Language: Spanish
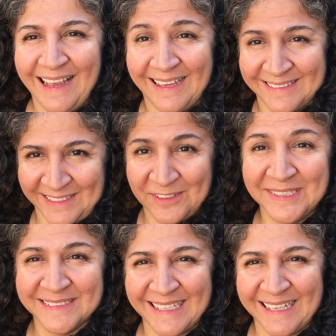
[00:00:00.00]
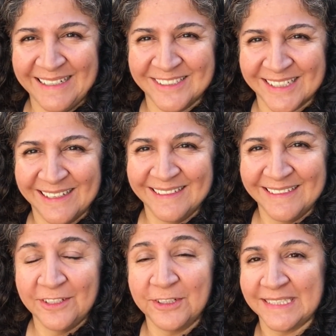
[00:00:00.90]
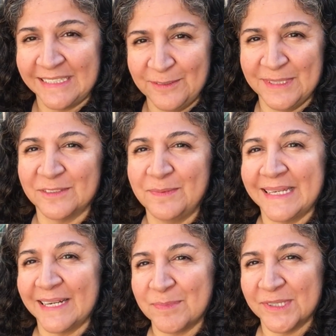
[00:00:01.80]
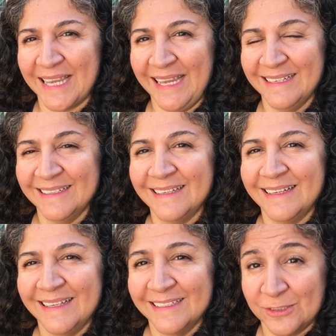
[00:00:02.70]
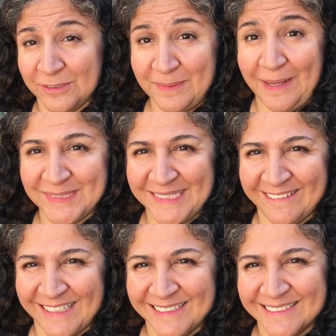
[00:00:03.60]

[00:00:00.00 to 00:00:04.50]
Así con este calor. Y ahorita te voy a explicar por qué. Entonces vamos a ver.